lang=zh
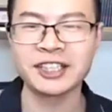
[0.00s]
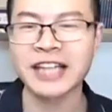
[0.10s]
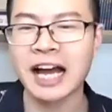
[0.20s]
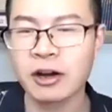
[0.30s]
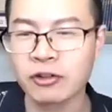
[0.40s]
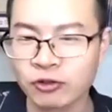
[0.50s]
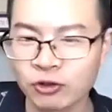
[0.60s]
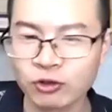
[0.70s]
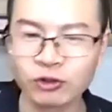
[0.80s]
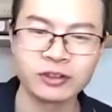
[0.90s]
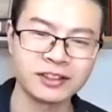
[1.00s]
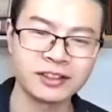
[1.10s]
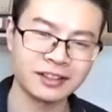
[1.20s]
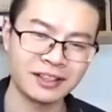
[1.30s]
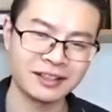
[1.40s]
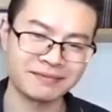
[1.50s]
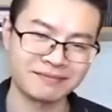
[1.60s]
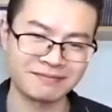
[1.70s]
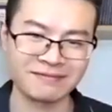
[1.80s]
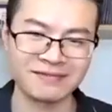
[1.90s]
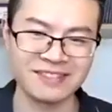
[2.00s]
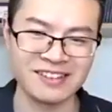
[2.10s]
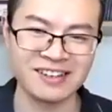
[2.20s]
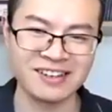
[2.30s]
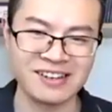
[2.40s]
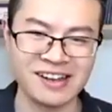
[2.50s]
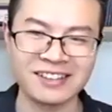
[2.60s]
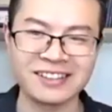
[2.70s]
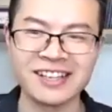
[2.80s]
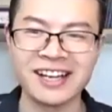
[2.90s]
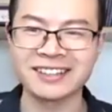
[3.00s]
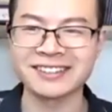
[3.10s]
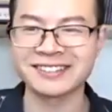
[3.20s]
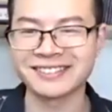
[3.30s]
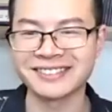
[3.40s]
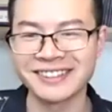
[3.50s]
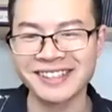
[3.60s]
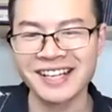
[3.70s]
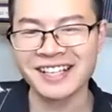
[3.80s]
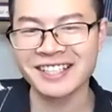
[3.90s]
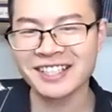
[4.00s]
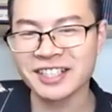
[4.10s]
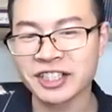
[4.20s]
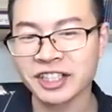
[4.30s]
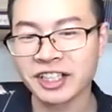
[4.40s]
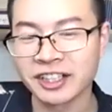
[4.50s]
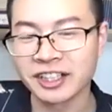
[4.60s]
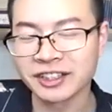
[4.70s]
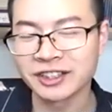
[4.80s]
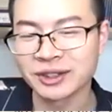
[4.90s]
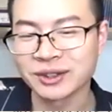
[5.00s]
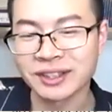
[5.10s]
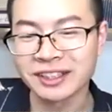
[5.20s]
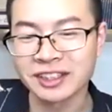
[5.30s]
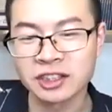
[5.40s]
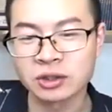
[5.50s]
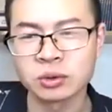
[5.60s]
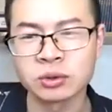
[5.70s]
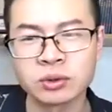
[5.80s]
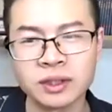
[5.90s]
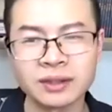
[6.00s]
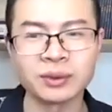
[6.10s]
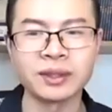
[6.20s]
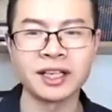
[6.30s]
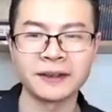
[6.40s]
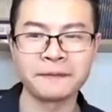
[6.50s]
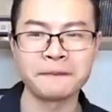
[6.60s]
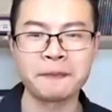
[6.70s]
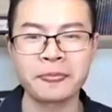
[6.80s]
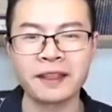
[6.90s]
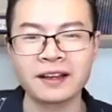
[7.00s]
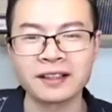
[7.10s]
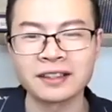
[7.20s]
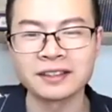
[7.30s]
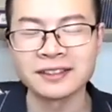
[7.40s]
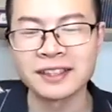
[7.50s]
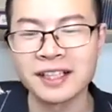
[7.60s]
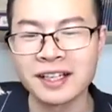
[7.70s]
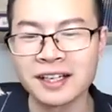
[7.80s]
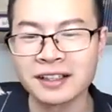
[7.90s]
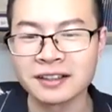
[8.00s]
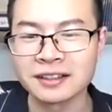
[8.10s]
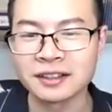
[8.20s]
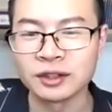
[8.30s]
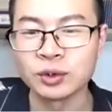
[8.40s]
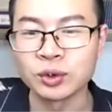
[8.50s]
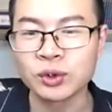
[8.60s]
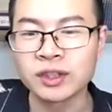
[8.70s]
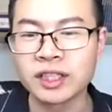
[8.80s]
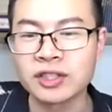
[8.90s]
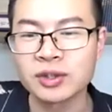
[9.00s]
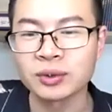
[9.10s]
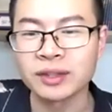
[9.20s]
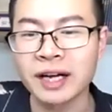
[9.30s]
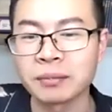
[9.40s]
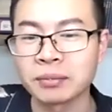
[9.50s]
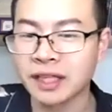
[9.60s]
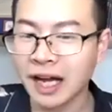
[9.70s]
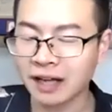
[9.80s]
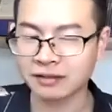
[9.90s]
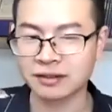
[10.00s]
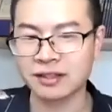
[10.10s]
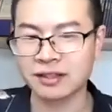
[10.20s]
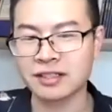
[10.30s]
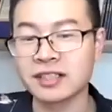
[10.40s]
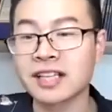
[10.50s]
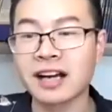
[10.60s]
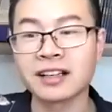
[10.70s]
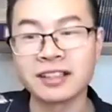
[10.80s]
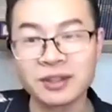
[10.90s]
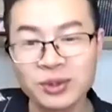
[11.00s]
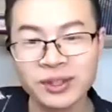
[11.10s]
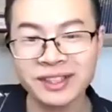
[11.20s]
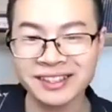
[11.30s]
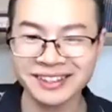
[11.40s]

郁达夫，OK，has that 一起喝酒的次数最多了。嗯嗯，鲁迅的酒量不大，经常喝醉，